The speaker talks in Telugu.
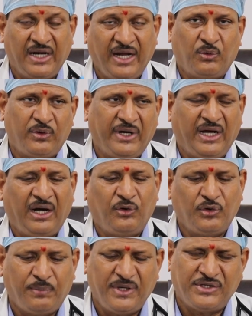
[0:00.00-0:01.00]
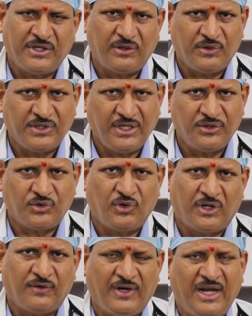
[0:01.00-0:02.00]
లేకుండా అవుట్ పేషెంట్లో
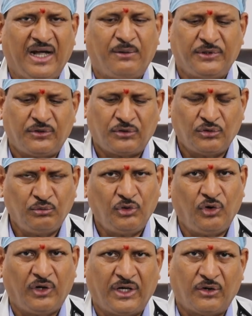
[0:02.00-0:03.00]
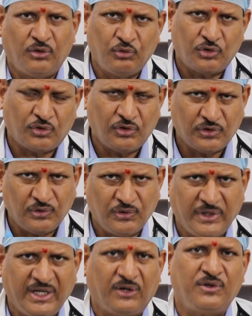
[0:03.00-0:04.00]
చేయించుకోవటమా లేకపోతే రూమ్లో ఒక రెండు మూడు రోజులు
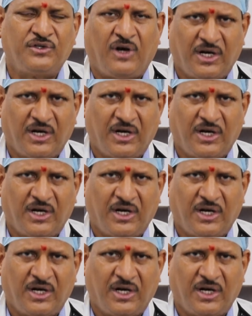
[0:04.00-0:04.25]
ఉండి కొంచెం